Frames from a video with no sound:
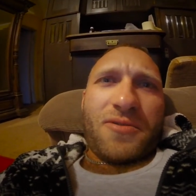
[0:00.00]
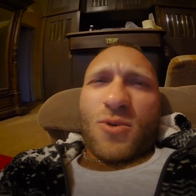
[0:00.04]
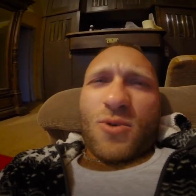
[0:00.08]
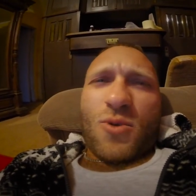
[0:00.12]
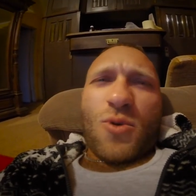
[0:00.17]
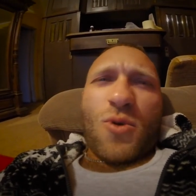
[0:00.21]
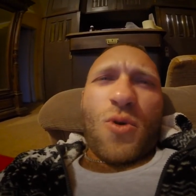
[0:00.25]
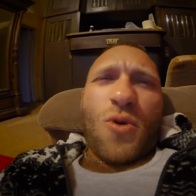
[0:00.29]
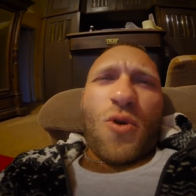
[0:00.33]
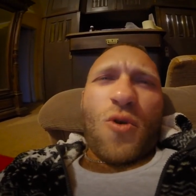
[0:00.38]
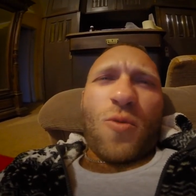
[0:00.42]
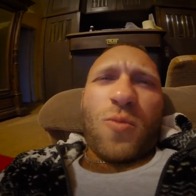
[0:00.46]

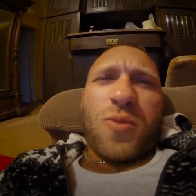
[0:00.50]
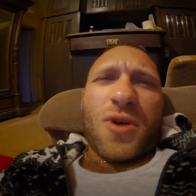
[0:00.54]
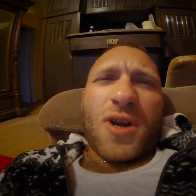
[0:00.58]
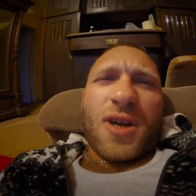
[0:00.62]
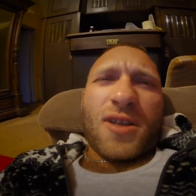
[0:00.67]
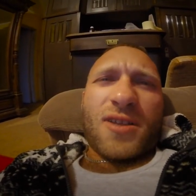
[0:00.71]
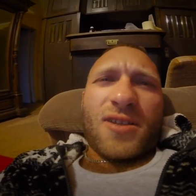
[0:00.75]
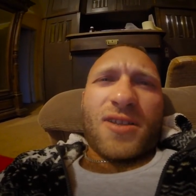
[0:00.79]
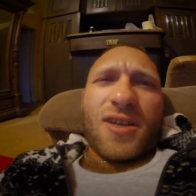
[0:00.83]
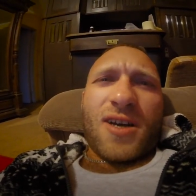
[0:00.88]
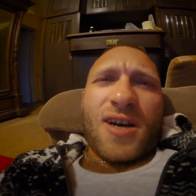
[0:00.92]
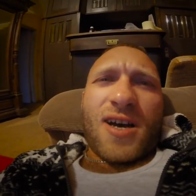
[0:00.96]
О,
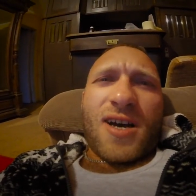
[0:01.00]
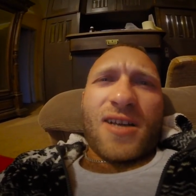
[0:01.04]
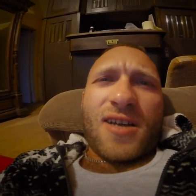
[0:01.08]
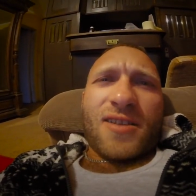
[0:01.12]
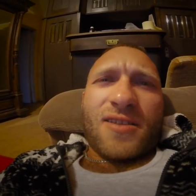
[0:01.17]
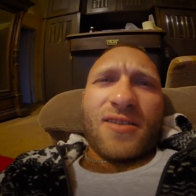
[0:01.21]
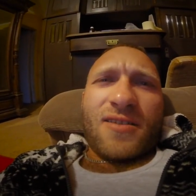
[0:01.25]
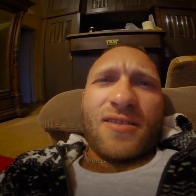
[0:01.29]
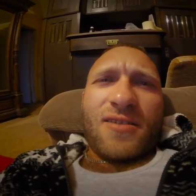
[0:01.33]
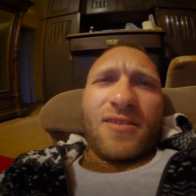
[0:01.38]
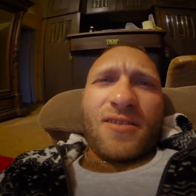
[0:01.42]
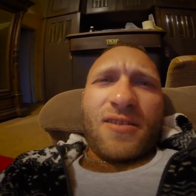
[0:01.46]

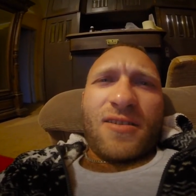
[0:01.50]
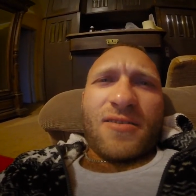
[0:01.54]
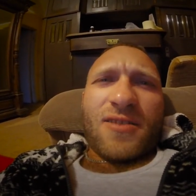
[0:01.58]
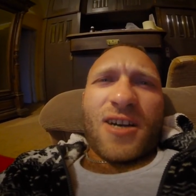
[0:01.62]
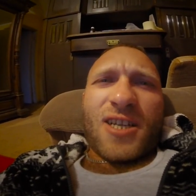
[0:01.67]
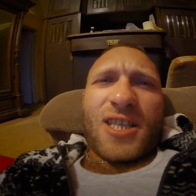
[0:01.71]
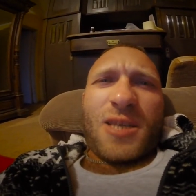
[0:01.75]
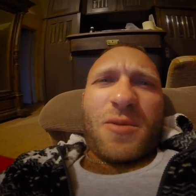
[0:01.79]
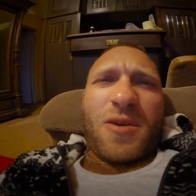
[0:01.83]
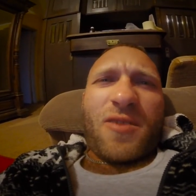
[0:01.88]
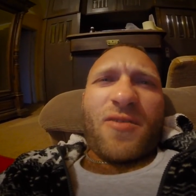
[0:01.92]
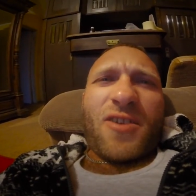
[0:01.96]
братан,
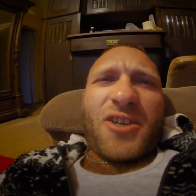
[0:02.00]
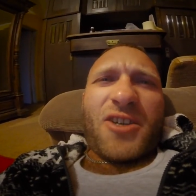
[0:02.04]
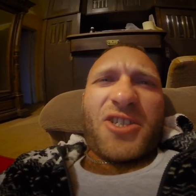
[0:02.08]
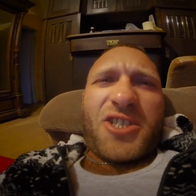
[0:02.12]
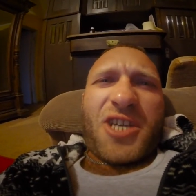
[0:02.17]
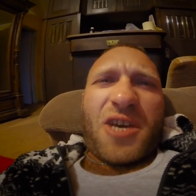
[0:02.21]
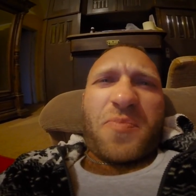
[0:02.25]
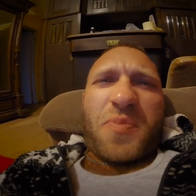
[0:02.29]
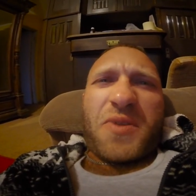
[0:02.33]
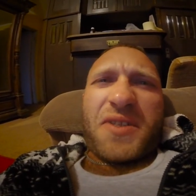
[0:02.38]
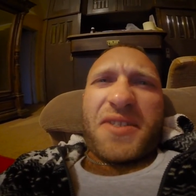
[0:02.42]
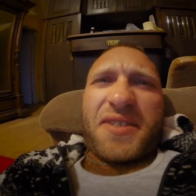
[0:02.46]
так тебе
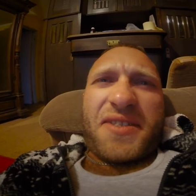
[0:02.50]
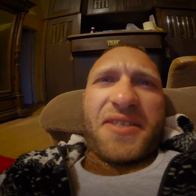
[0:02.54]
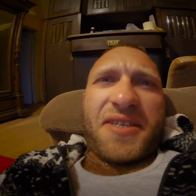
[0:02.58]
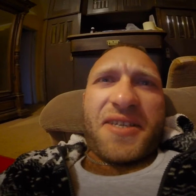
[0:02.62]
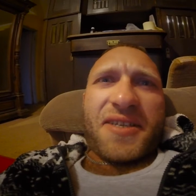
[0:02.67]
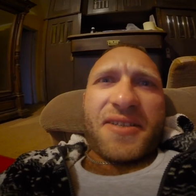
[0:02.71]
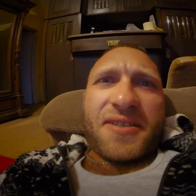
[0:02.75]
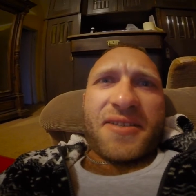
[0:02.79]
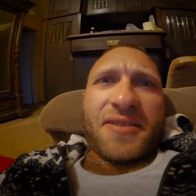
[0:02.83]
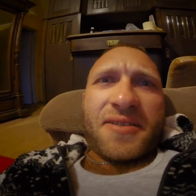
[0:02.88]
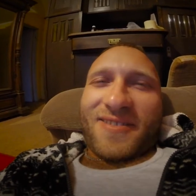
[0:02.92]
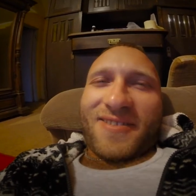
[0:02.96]
вообще
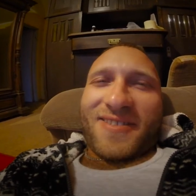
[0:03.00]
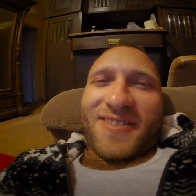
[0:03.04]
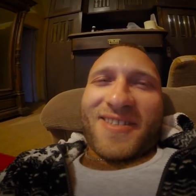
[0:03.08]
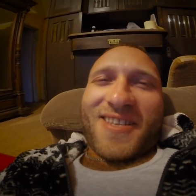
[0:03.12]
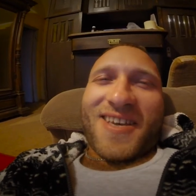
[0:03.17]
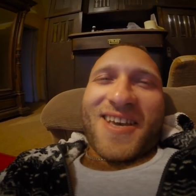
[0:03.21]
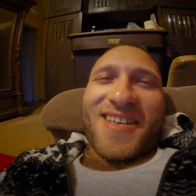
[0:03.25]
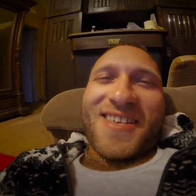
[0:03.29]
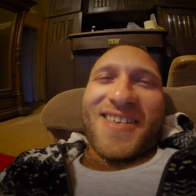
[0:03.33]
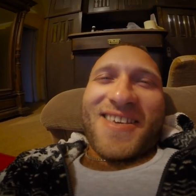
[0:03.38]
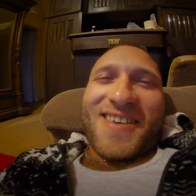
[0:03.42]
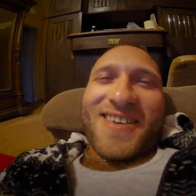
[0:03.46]
пиздец.
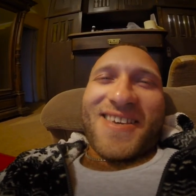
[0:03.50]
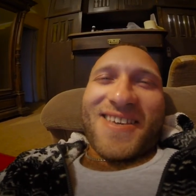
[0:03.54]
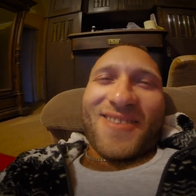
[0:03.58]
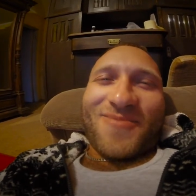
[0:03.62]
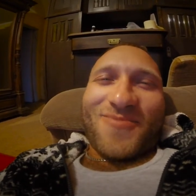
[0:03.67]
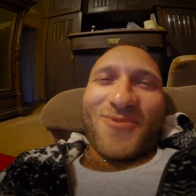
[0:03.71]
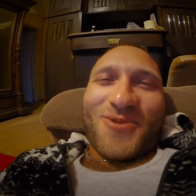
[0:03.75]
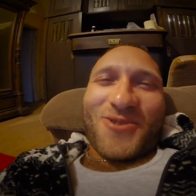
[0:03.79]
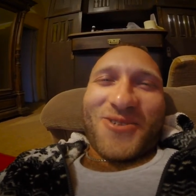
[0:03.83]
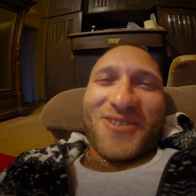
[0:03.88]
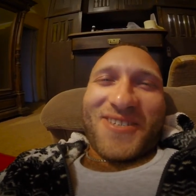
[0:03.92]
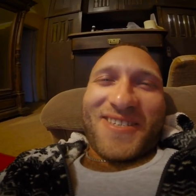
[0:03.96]
Да нет,
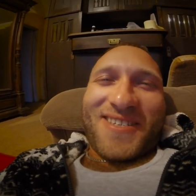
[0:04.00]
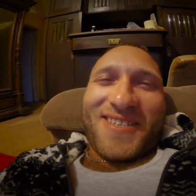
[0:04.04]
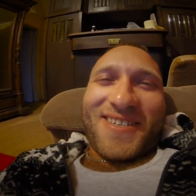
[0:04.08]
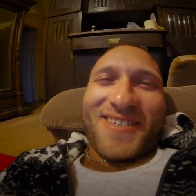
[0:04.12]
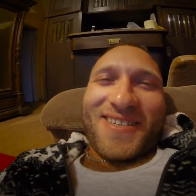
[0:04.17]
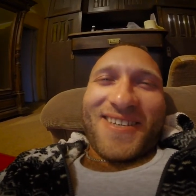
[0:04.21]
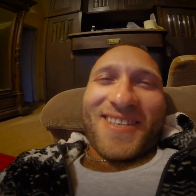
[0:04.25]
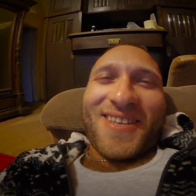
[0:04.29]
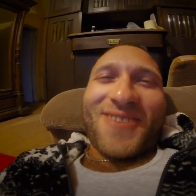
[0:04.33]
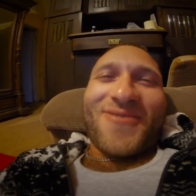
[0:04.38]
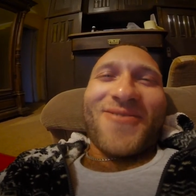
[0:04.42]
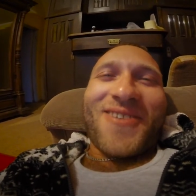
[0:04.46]
мужики,
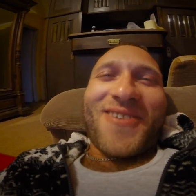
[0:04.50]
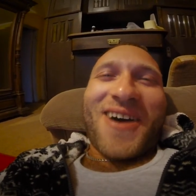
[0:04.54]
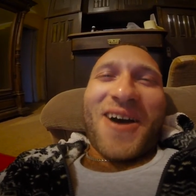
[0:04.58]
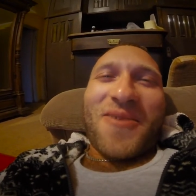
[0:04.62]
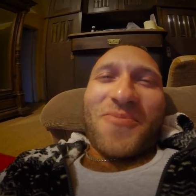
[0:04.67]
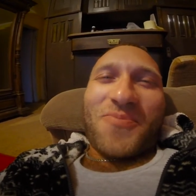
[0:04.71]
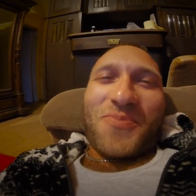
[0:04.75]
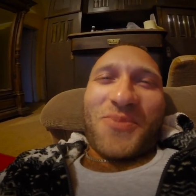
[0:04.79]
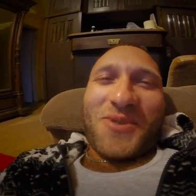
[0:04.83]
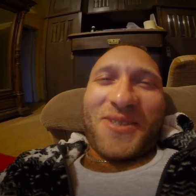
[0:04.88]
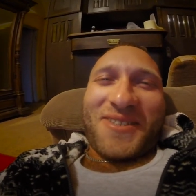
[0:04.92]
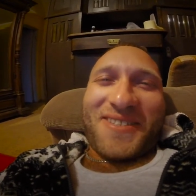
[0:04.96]
это
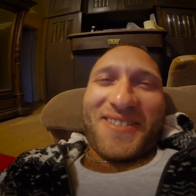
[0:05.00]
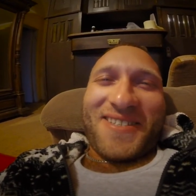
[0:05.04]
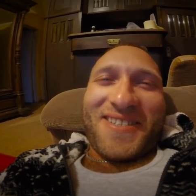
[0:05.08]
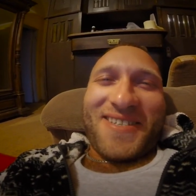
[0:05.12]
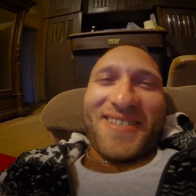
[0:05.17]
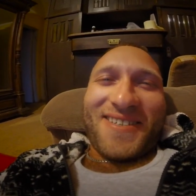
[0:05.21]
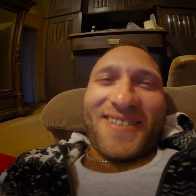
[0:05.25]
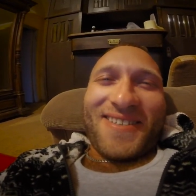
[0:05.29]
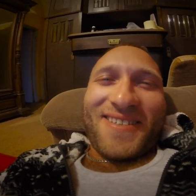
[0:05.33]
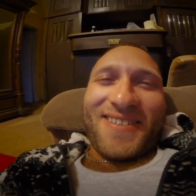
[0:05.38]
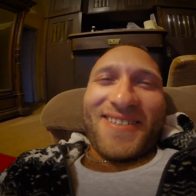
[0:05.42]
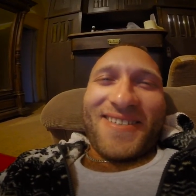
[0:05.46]
вам
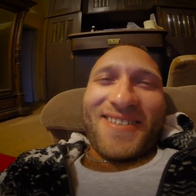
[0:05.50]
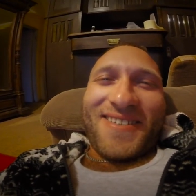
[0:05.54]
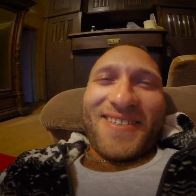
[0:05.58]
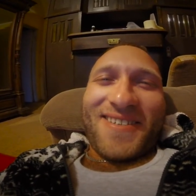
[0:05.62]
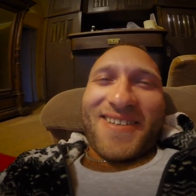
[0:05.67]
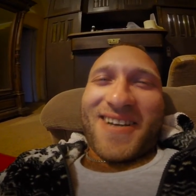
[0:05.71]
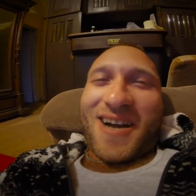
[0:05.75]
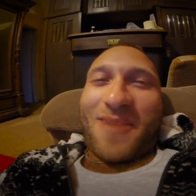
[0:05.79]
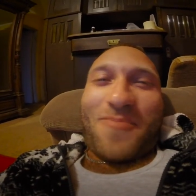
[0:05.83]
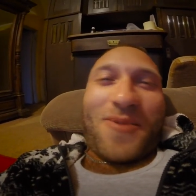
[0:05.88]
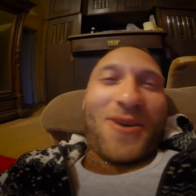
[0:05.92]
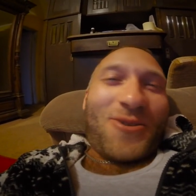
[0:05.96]
пиздец.
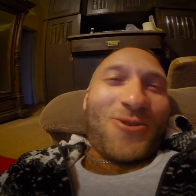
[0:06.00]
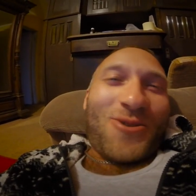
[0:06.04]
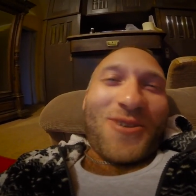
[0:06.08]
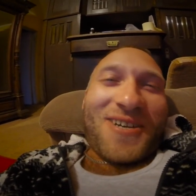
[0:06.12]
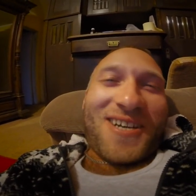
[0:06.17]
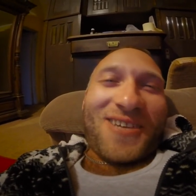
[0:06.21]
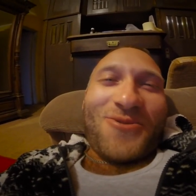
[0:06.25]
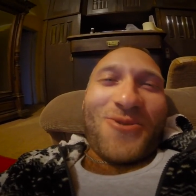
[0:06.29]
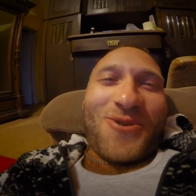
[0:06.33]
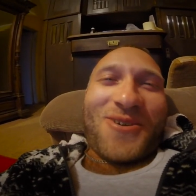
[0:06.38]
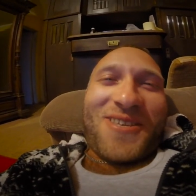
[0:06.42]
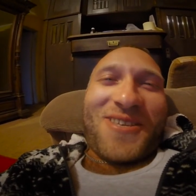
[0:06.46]
А мне
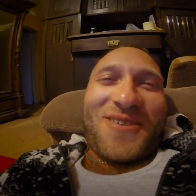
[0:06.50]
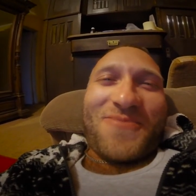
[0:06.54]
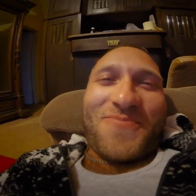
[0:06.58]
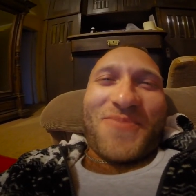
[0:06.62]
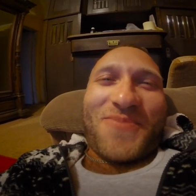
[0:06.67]
только ногти